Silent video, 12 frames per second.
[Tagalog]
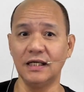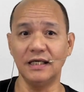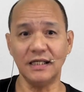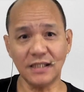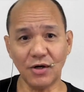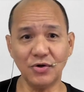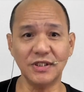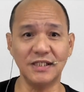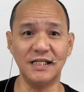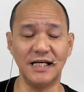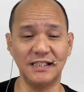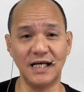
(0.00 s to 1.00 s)
Isa ho sa
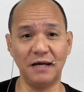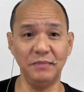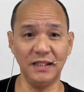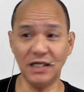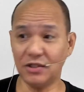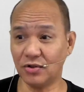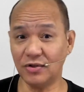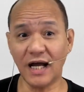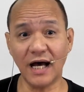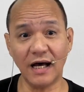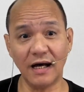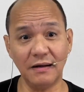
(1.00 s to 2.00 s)
sinasabi dito
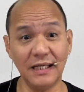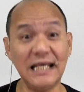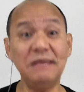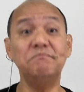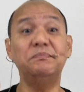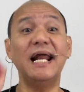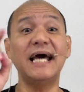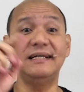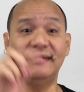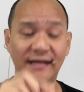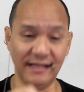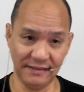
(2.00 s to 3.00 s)
na
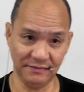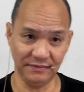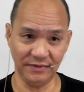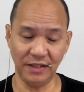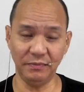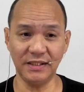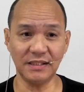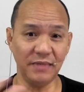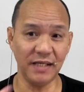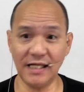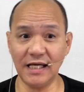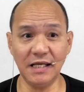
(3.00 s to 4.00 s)
impliedly, ibig
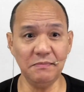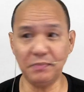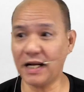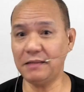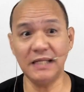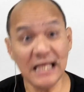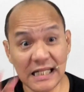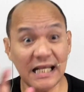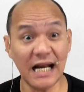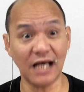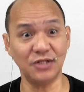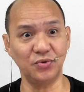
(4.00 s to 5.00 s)
sabihin ng impliedly,
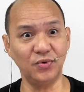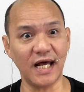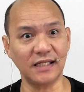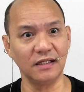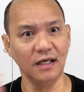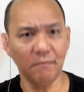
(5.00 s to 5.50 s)
hindi nakasulat.